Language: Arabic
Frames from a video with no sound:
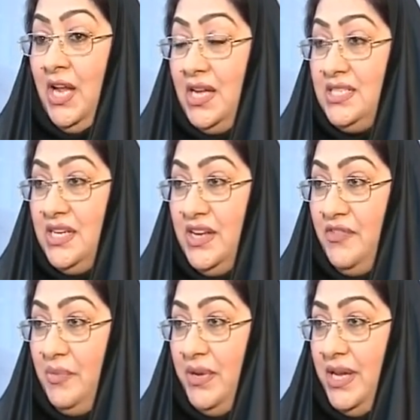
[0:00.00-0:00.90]
لا زلنا
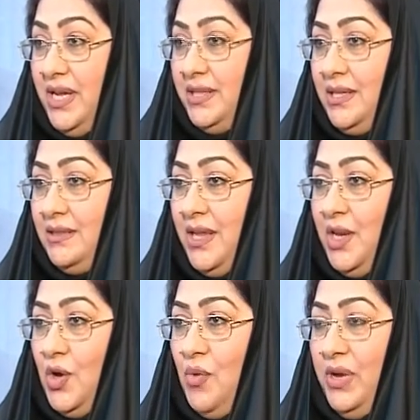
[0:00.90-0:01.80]
في بدايه
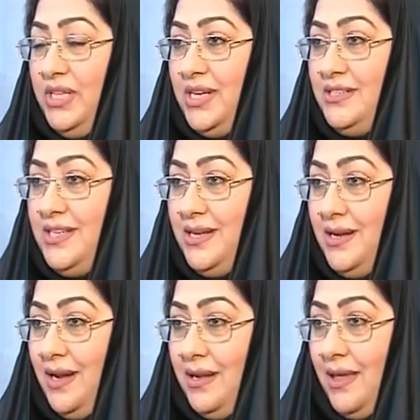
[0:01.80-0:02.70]
الطريق ومحتاجين
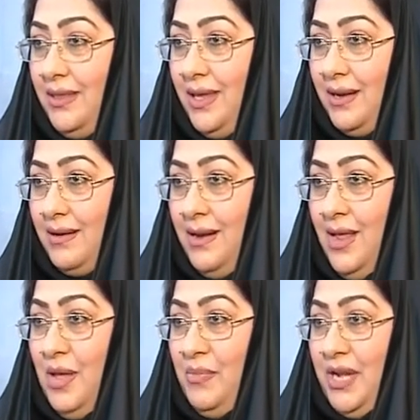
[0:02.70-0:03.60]
الى الكثير
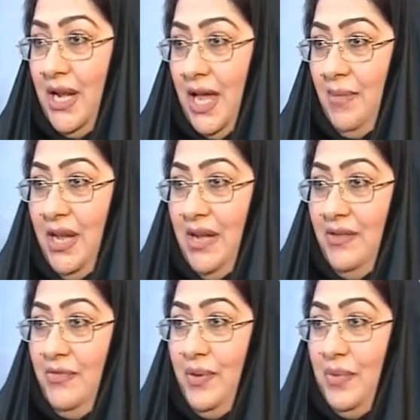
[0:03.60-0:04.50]
من العمل
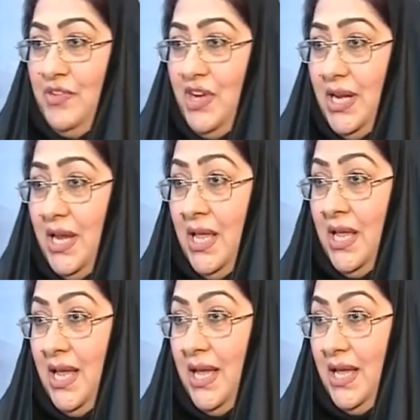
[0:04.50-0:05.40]
في مجال
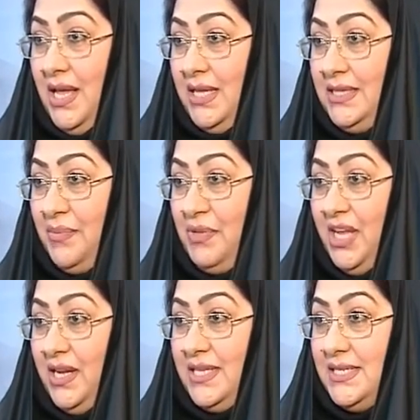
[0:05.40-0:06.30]
آه،
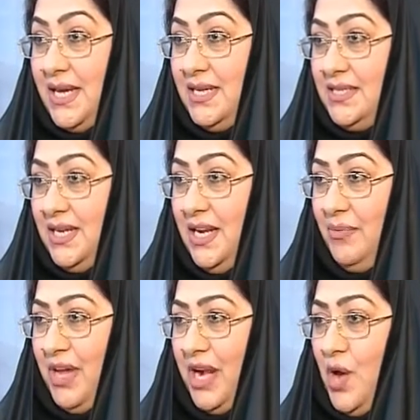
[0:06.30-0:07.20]
التمكين السياسي
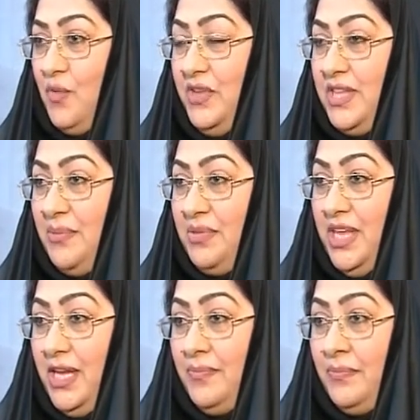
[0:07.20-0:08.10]
للمراه وفي
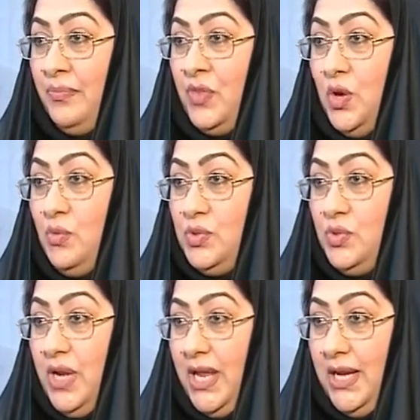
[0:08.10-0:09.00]
تمكين
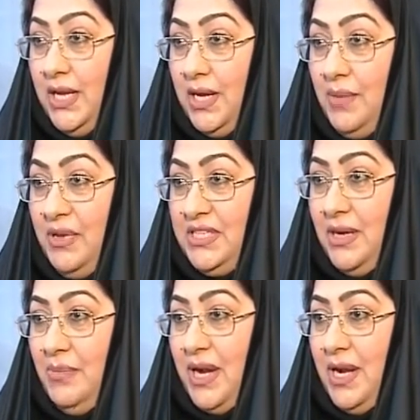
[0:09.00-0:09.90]
وصولها الى قبه
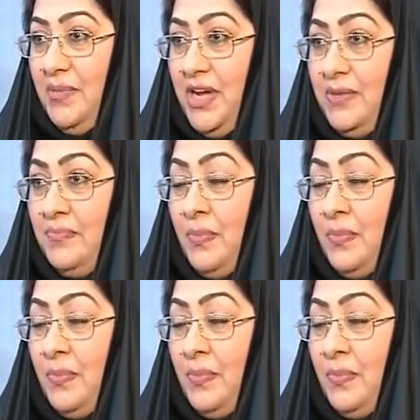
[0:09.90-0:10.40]
البرلمان